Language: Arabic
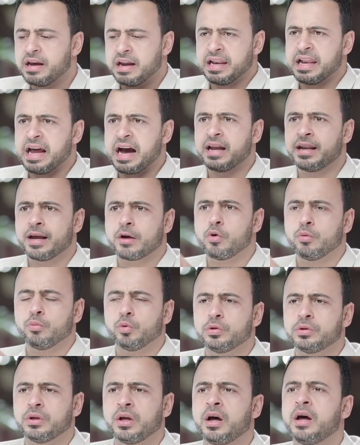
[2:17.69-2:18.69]
لعنكم
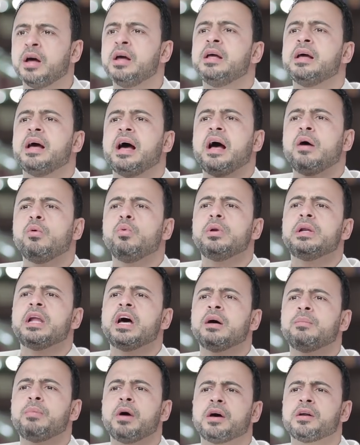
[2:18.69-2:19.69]
الله أو
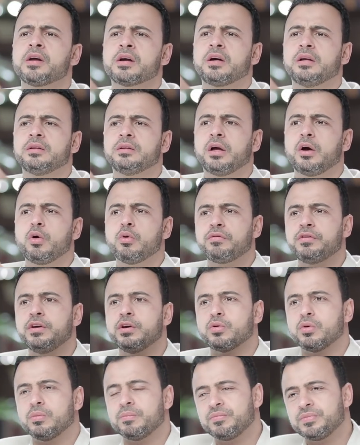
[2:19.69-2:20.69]
لا بارك الله
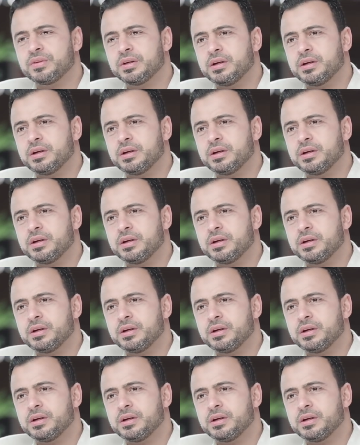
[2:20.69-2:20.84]
فيكم